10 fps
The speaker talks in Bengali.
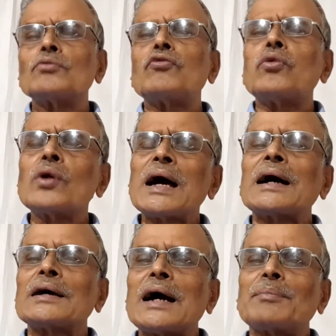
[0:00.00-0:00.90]
ফোঁড়া
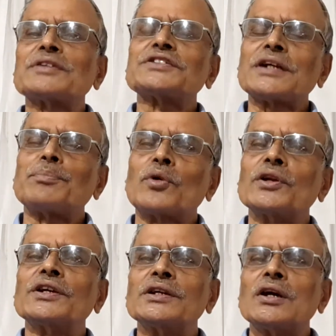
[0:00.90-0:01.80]
আমরা যেটা
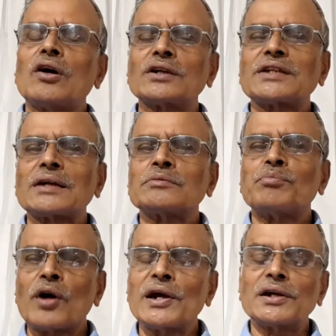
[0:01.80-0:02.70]
বলি অর্থাৎ
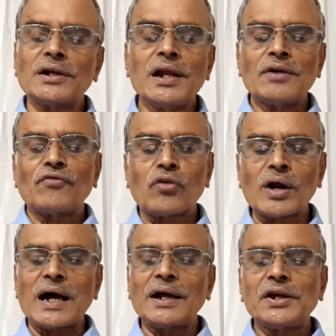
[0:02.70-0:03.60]
বয়েল
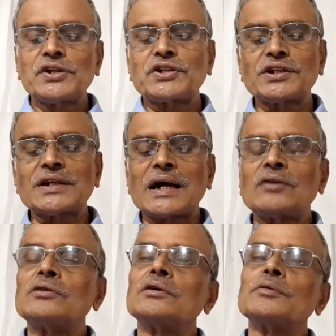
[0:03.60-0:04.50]
ফোঁড়া সেটা
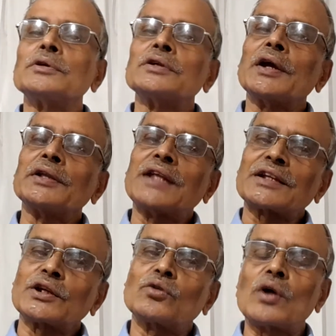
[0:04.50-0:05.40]

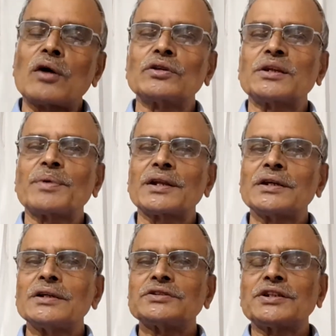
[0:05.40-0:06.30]
দাঁতের গোড়া হতে পারে
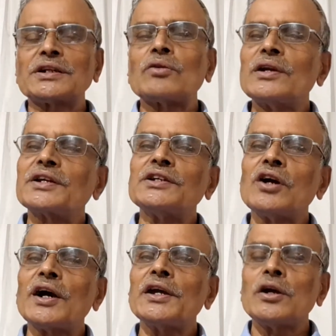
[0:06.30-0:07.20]
সেটা হলে কি
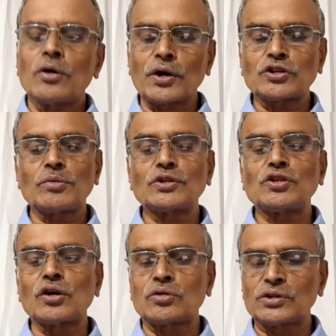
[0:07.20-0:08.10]
হয় অনেক সময়
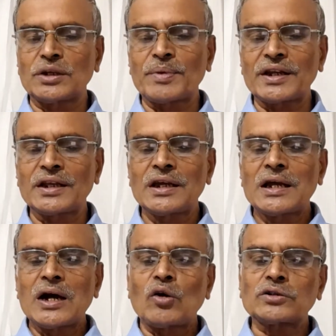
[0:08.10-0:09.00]
জ্বর হতে পারে
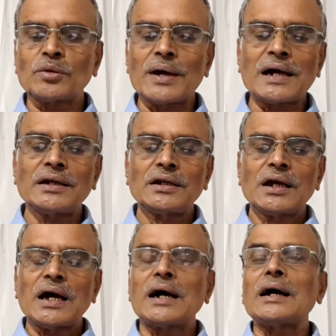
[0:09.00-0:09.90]
অথবা
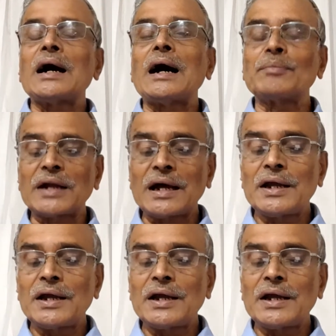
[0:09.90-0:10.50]
আমরা